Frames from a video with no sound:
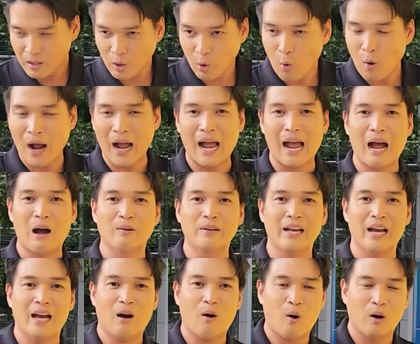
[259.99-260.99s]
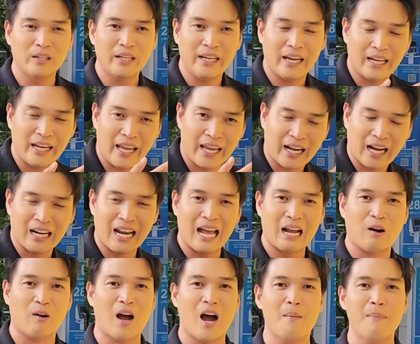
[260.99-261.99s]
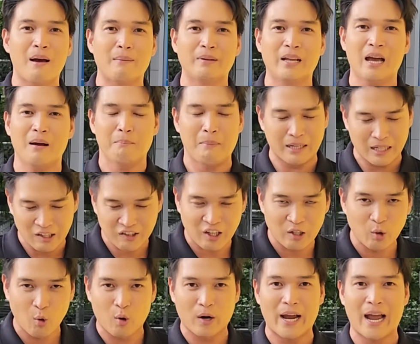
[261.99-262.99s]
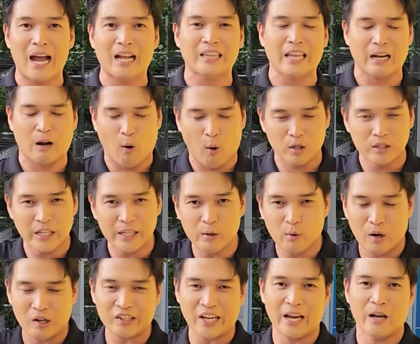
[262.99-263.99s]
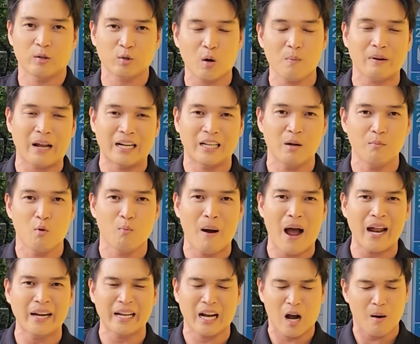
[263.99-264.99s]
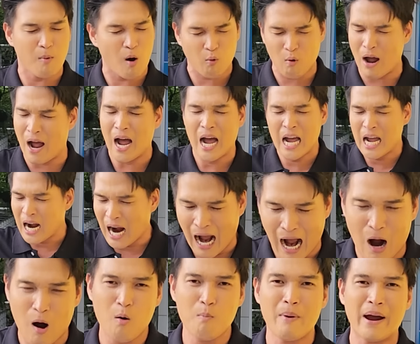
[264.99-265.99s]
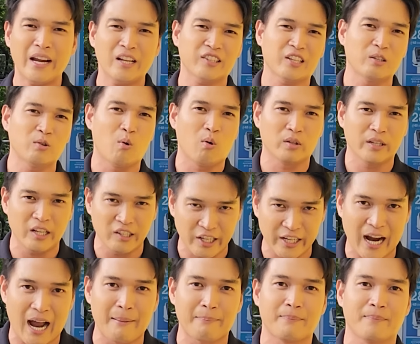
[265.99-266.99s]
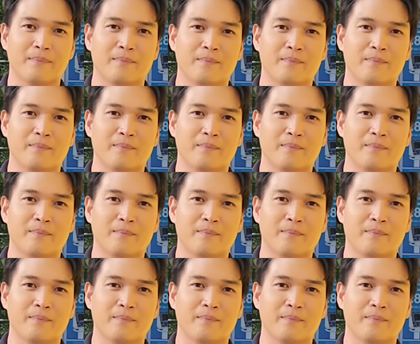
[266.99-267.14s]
ดูข่าวเนี่ยคนที่เห็นเอกลักษณ์ของเขาแบบนี้มันก็สนุกนะฮะแต่คนที่อยู่อาศัยร่วมกันในหมู่บ้านเนี่ยเขาบอกว่าเขาไม่สนุกนี่สิ ครับ